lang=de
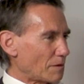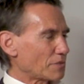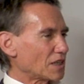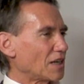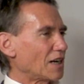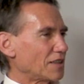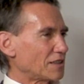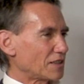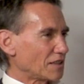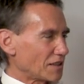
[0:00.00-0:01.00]

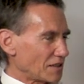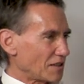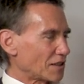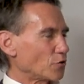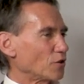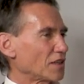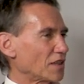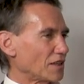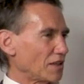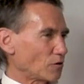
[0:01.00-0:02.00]
abgeleitete
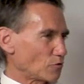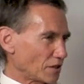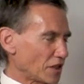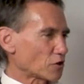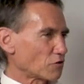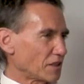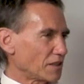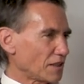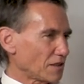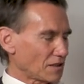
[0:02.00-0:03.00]
natürliche Ernährung. Natural.
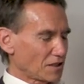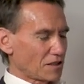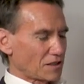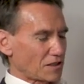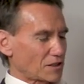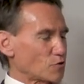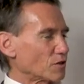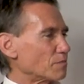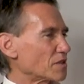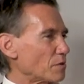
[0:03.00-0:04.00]
Dazu
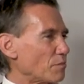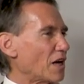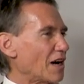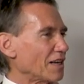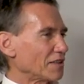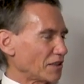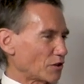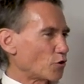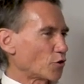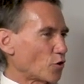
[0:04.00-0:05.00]
gibt es einen Plan, den
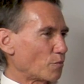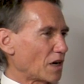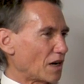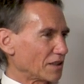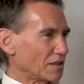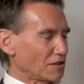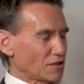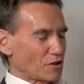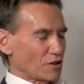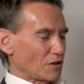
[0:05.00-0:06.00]
Glykoplan.
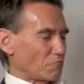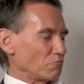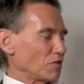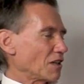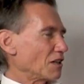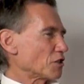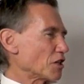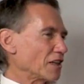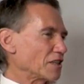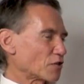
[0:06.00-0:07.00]
Da ist
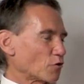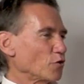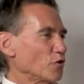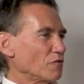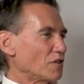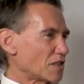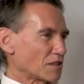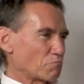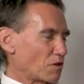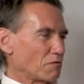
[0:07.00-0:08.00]
alles grün,
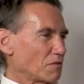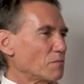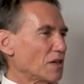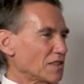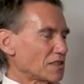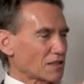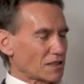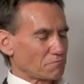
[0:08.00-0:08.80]
was man immer essen